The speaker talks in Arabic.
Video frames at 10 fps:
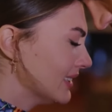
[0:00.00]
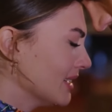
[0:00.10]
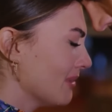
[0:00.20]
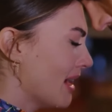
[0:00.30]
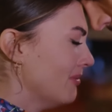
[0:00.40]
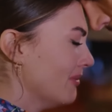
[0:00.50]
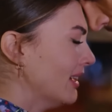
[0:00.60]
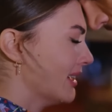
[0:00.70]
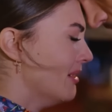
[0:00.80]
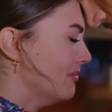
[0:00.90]
ليش
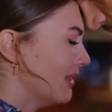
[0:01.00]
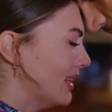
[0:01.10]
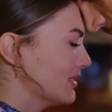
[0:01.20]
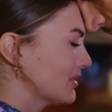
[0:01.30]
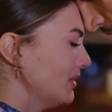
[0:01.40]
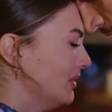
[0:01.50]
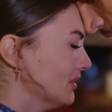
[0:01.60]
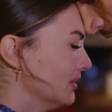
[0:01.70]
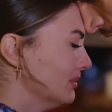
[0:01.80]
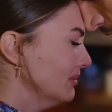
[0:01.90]
وجعتني كل
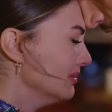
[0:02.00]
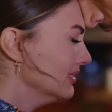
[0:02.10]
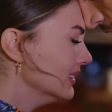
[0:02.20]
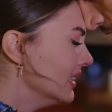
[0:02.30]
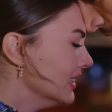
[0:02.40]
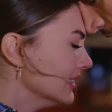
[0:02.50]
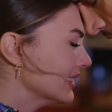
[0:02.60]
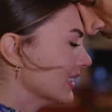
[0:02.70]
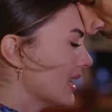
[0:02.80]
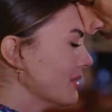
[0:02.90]
هالقد ليش
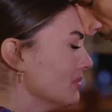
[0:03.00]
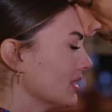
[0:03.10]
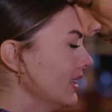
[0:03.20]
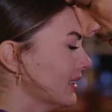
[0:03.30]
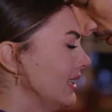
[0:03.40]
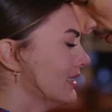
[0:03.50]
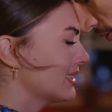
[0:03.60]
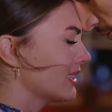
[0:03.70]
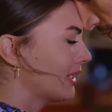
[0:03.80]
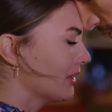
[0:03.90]
ليش عذبتني
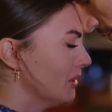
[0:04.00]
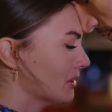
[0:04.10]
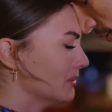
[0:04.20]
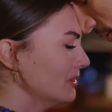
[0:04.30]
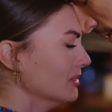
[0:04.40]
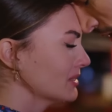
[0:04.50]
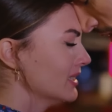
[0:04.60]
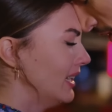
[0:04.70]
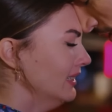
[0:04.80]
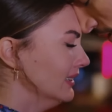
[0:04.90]
كل هالقد
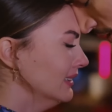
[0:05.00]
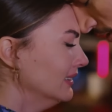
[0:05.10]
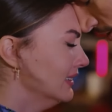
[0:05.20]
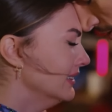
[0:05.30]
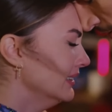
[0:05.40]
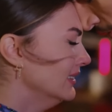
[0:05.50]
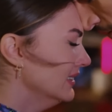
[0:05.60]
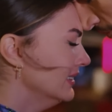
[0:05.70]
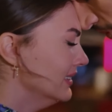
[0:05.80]
ليش قولي